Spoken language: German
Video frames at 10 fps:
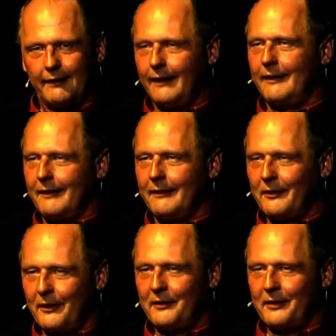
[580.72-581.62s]
ja, dann
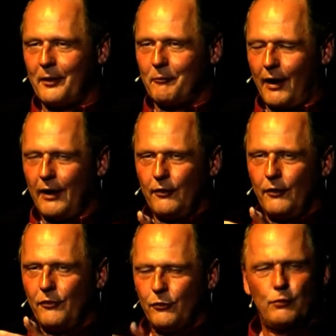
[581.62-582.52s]
könnt ihr
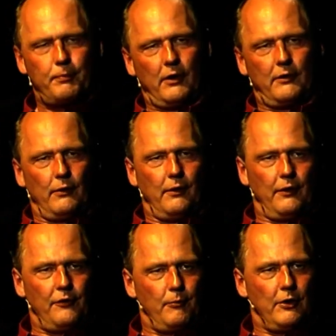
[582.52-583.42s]
meine Super
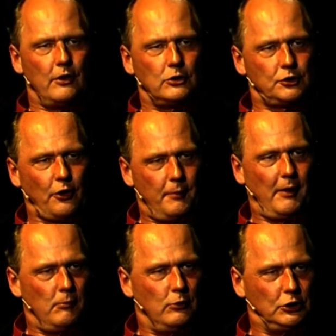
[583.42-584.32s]
Doris mit der
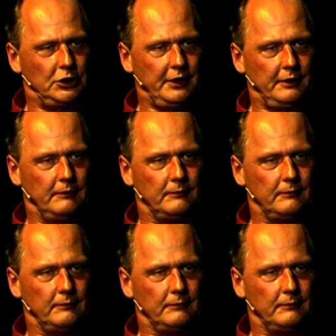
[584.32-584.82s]
Stäubermuschi.